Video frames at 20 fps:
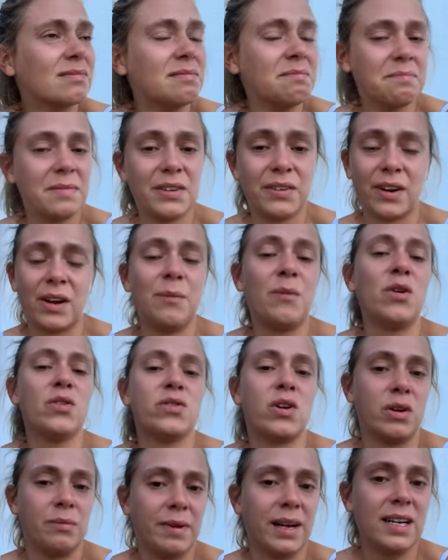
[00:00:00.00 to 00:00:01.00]
mais vraiment
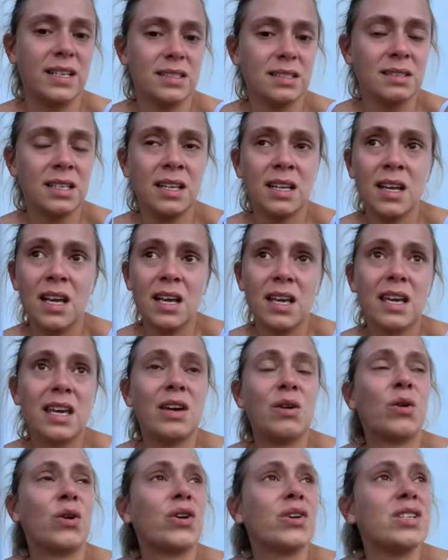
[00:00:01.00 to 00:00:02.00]
dans le mal. Et
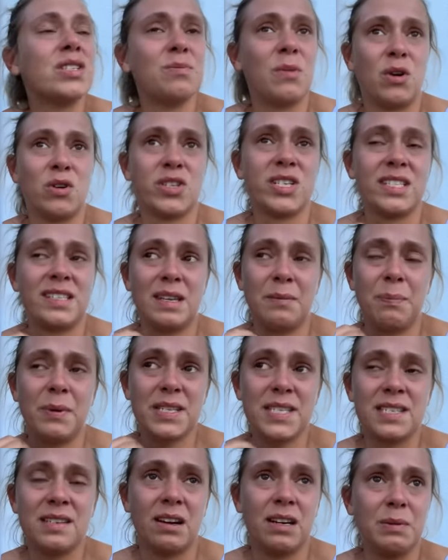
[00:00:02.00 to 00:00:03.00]
heureusement, j'étais pas
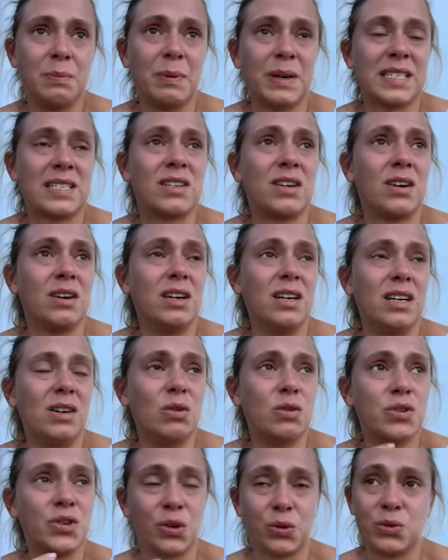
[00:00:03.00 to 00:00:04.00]
seule parce que
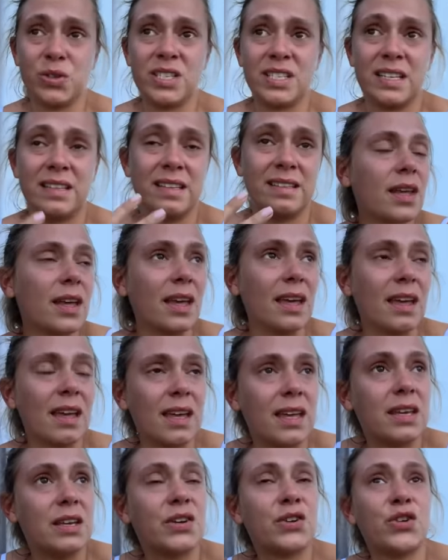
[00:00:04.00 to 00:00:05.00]
aujourd'hui j'ai des
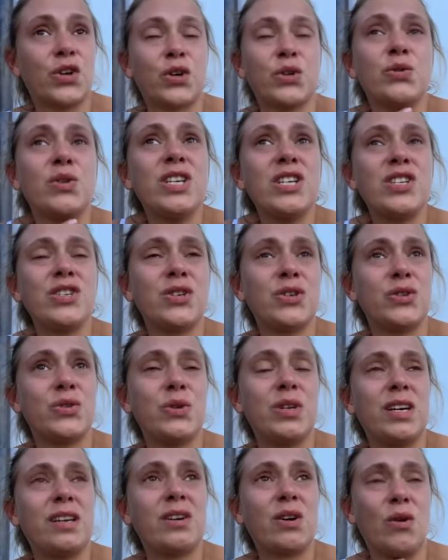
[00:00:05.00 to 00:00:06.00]
aujourd'hui, je
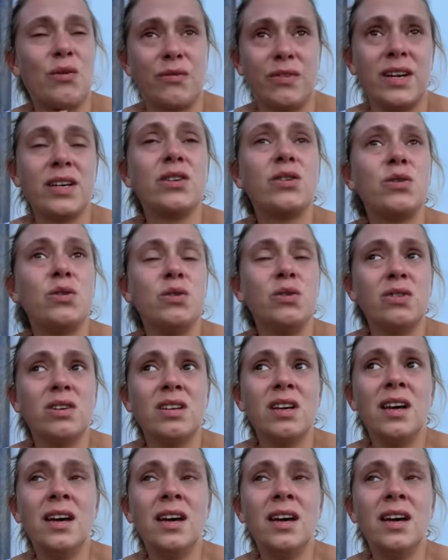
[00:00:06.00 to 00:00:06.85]
suis convaincue